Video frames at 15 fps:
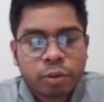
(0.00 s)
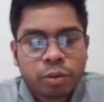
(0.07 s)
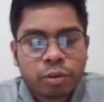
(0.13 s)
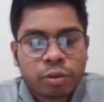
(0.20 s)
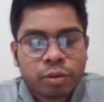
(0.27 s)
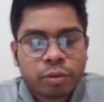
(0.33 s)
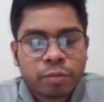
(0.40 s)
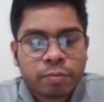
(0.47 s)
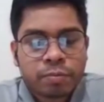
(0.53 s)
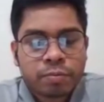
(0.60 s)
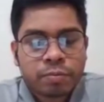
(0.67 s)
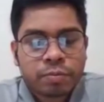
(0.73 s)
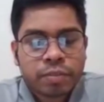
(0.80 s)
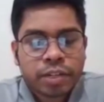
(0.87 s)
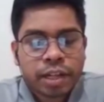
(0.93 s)
তো
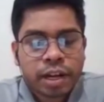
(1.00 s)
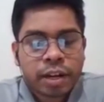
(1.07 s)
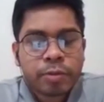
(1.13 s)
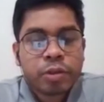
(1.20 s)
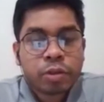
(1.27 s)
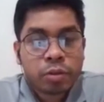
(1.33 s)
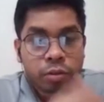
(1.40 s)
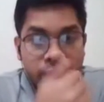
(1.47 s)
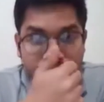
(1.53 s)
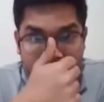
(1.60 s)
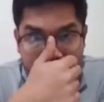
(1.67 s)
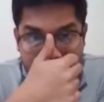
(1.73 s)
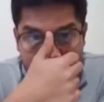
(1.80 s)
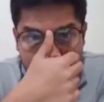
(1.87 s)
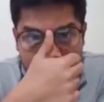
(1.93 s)
সেখানে আমি যখন হচ্ছে
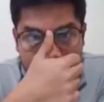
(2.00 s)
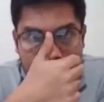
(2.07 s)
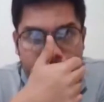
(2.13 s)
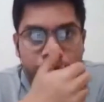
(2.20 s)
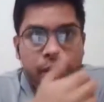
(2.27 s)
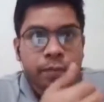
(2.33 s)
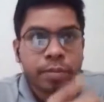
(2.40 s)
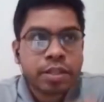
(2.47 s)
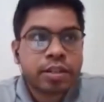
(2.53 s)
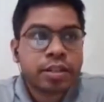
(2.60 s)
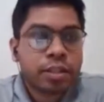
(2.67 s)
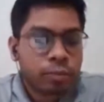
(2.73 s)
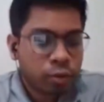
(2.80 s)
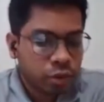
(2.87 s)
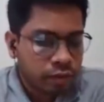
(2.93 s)
প্রেজেন্টেশন দিই মানে
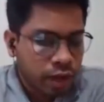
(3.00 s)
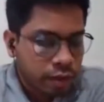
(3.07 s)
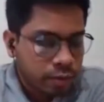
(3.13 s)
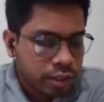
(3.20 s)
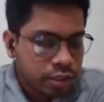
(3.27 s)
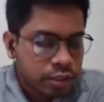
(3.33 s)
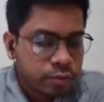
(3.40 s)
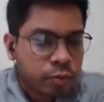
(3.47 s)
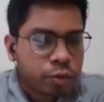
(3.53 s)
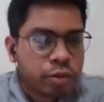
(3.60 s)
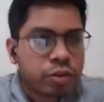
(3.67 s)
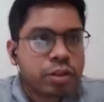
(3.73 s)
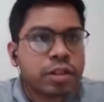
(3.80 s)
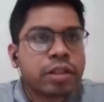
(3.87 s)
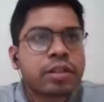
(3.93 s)
প্রেজেন্টেশন বলতে ভাইবা দিচ্ছি
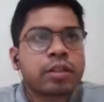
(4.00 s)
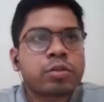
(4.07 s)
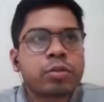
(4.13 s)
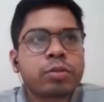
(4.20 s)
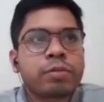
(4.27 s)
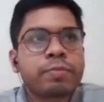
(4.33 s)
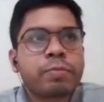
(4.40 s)
প্রফেসরের সাথে তো